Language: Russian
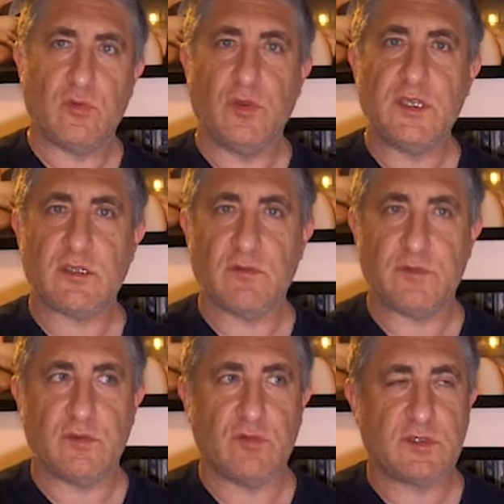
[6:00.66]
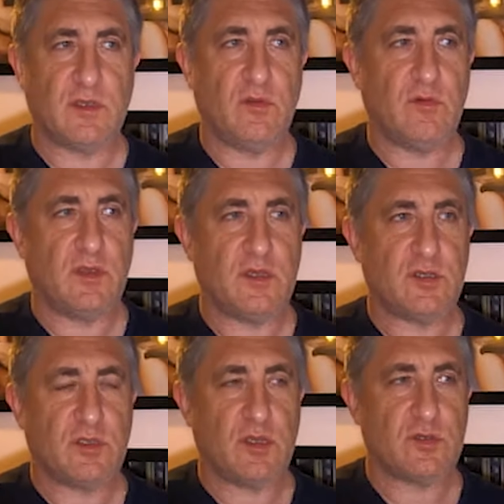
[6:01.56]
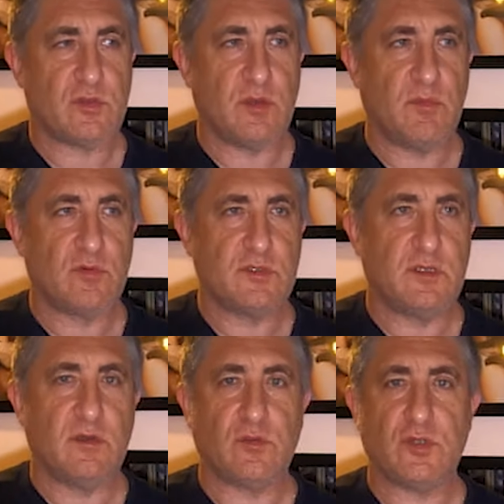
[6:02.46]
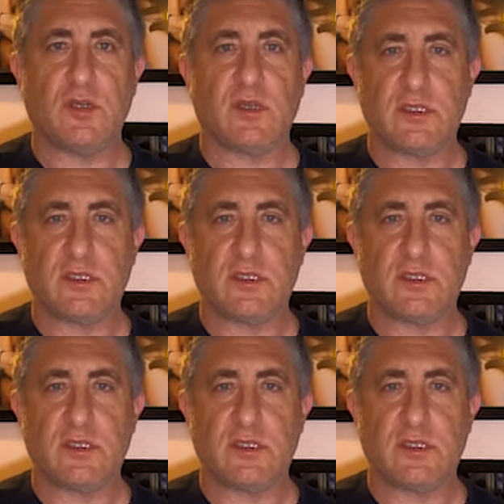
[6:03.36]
культуристов и всего остального, я считаю, что я могу сделать очень